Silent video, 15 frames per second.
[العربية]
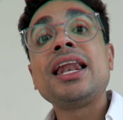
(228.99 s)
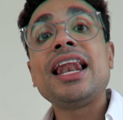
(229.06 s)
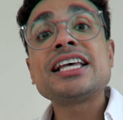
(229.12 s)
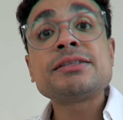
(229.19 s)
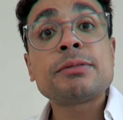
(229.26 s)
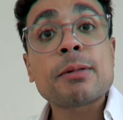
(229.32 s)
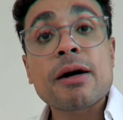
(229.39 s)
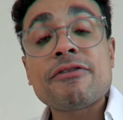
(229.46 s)

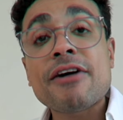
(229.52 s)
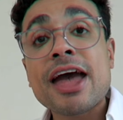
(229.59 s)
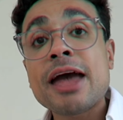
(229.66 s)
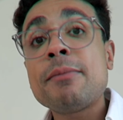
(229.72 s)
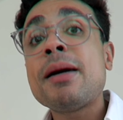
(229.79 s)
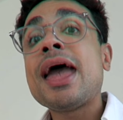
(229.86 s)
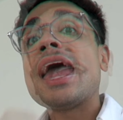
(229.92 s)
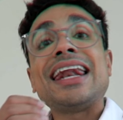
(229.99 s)
لازم تبقى
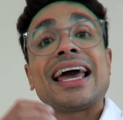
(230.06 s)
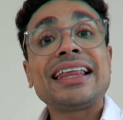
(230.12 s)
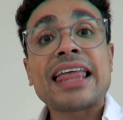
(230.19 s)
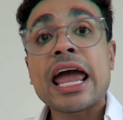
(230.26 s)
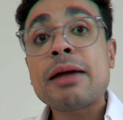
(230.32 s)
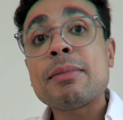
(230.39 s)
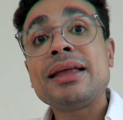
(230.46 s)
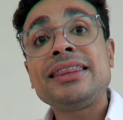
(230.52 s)
فاهم انك
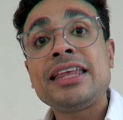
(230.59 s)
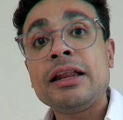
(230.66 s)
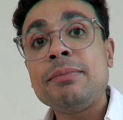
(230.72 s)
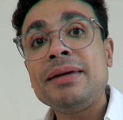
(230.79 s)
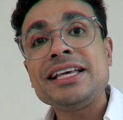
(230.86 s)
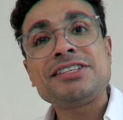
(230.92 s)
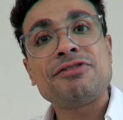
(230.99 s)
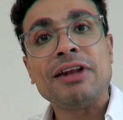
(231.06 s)
دايما
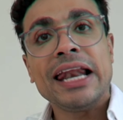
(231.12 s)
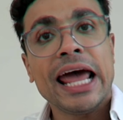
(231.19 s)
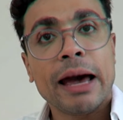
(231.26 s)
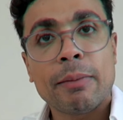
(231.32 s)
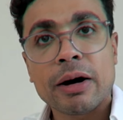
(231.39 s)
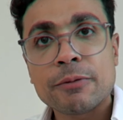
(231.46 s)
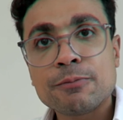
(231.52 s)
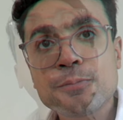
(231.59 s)
تلميذ في
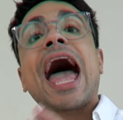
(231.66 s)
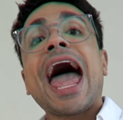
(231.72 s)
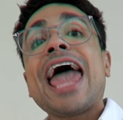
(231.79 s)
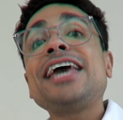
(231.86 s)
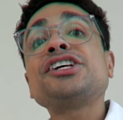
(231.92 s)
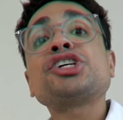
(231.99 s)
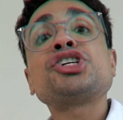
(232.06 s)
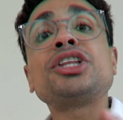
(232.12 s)
اللعبه
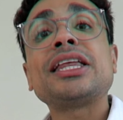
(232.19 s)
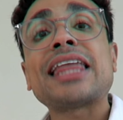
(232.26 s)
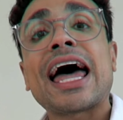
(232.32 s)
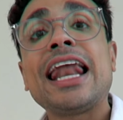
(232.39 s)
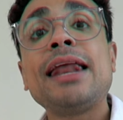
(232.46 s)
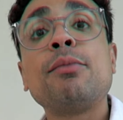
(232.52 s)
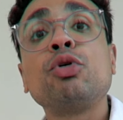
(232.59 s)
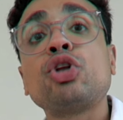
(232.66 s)
عايش عشان
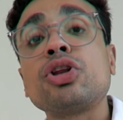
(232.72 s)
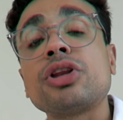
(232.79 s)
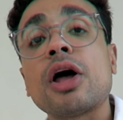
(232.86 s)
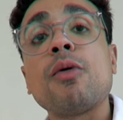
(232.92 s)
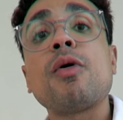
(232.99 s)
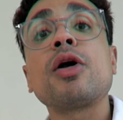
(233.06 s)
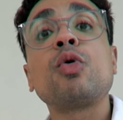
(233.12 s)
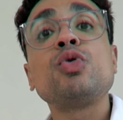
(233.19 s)
تتعلم
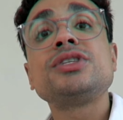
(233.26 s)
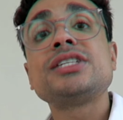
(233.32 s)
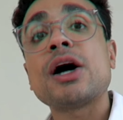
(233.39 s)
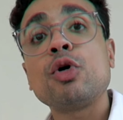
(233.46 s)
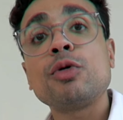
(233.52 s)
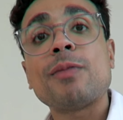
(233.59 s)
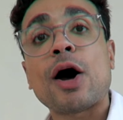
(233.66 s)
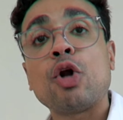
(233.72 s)
وتتطور
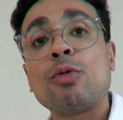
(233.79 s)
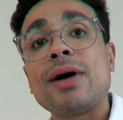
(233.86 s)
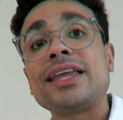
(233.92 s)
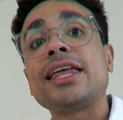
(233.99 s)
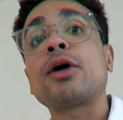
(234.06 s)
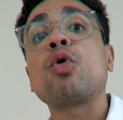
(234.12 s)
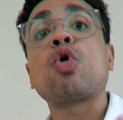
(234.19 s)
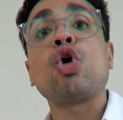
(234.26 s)
وتزود
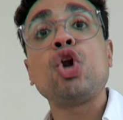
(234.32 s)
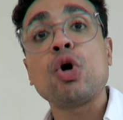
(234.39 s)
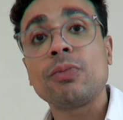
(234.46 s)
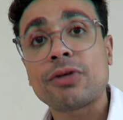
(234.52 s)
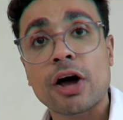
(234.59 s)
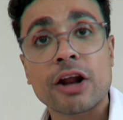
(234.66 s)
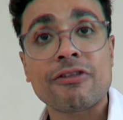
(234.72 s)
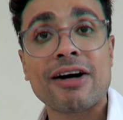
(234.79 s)
معلوماتك وكل يوم
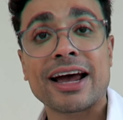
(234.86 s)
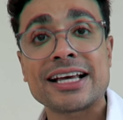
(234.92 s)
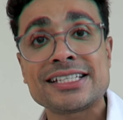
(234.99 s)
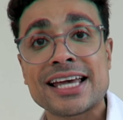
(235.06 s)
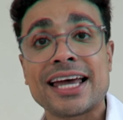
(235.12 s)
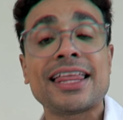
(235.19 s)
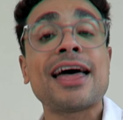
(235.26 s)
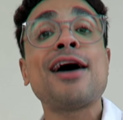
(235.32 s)
تعرف حاجه
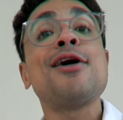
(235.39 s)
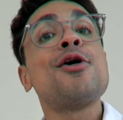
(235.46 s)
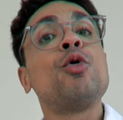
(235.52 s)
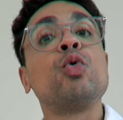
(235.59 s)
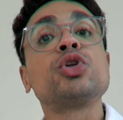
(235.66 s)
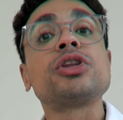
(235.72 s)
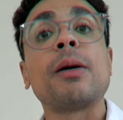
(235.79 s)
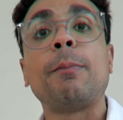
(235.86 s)
زياده
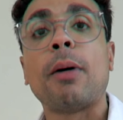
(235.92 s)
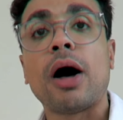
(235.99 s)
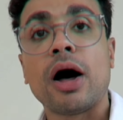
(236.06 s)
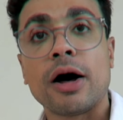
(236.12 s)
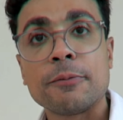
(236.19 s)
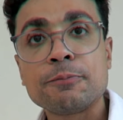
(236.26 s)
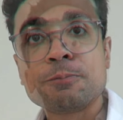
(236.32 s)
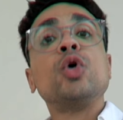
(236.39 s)

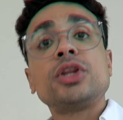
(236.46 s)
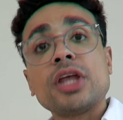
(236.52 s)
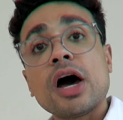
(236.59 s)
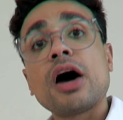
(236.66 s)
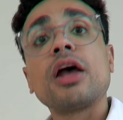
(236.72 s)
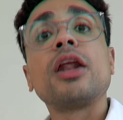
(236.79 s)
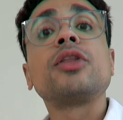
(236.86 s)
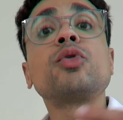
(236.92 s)
وتطبقها
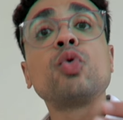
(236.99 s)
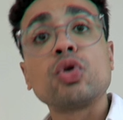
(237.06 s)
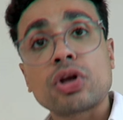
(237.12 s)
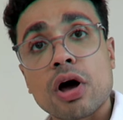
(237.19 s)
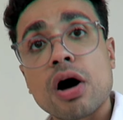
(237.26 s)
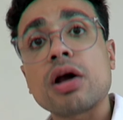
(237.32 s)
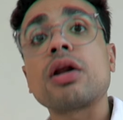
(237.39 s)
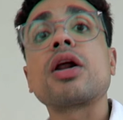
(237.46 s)
وتغلط
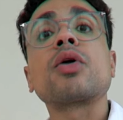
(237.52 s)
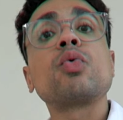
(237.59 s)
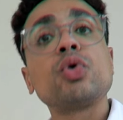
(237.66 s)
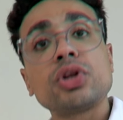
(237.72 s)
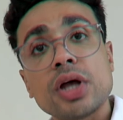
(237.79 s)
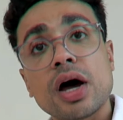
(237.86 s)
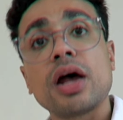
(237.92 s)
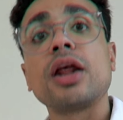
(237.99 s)
وتكرر
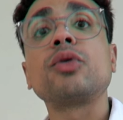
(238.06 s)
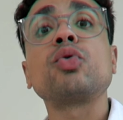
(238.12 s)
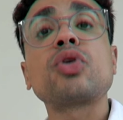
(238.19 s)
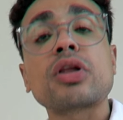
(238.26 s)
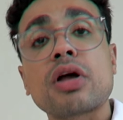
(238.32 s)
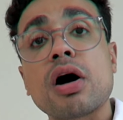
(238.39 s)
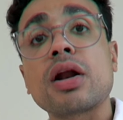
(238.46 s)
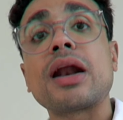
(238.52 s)
وتغلط
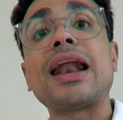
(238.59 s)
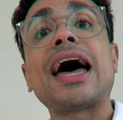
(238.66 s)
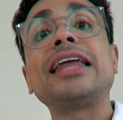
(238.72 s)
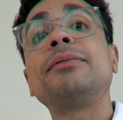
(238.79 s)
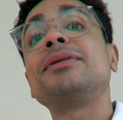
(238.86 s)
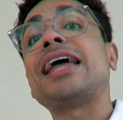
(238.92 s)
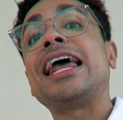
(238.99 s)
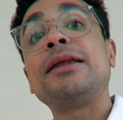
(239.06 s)
وتتكرر
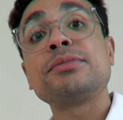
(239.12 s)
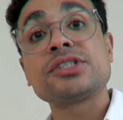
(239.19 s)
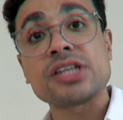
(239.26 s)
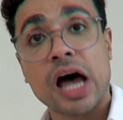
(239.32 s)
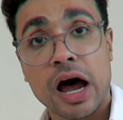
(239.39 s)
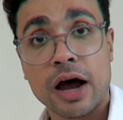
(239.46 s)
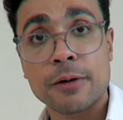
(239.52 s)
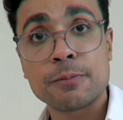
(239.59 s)
لحد ما تتعلم
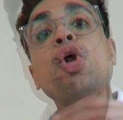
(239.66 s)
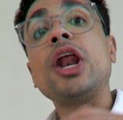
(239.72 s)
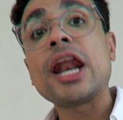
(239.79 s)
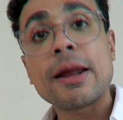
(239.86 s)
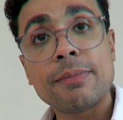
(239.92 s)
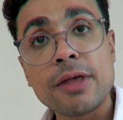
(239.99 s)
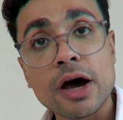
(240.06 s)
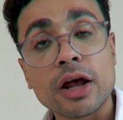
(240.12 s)
الصح
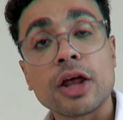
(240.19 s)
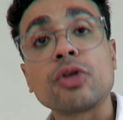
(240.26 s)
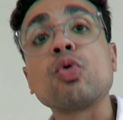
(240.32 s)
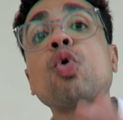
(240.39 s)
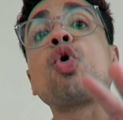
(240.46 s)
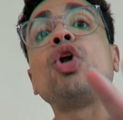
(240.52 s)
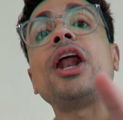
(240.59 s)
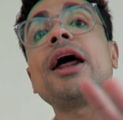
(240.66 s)
كلنا بنغلط
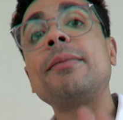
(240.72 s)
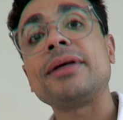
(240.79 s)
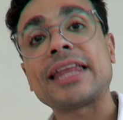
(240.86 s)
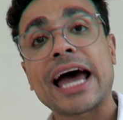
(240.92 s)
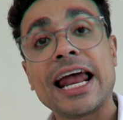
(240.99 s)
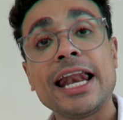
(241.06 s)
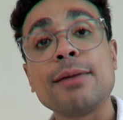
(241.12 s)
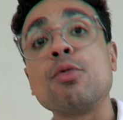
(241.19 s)
وكلنا
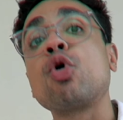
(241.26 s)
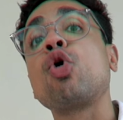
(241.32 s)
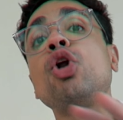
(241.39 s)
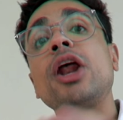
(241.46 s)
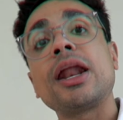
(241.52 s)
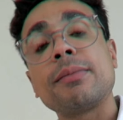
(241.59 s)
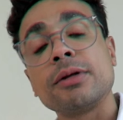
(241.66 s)
بنتعلم وكلنا